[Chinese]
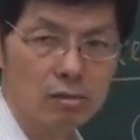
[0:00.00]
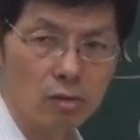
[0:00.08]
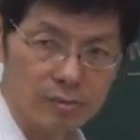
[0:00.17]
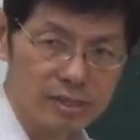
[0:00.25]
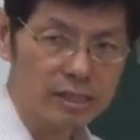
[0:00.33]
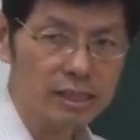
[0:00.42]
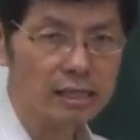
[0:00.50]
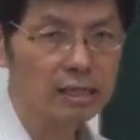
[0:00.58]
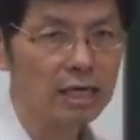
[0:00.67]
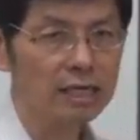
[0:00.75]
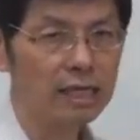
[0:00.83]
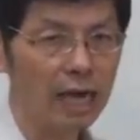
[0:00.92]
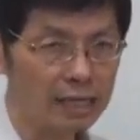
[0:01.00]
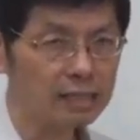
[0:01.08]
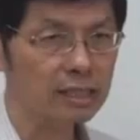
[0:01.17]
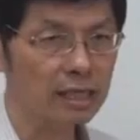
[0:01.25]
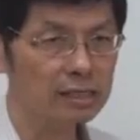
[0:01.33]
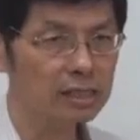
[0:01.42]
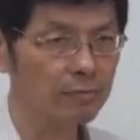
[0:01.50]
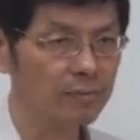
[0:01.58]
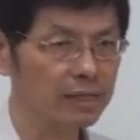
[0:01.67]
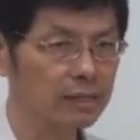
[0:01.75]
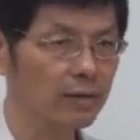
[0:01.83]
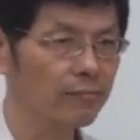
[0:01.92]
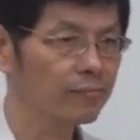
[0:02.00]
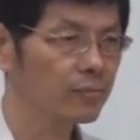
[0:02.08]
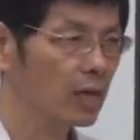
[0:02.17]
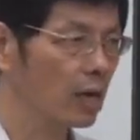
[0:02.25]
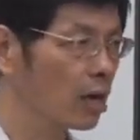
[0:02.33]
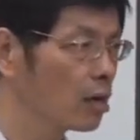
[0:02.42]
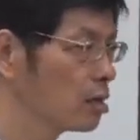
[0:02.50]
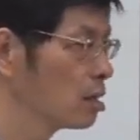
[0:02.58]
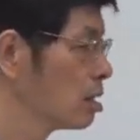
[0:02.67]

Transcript: 我们事实上是可以，还是可以证明的啊。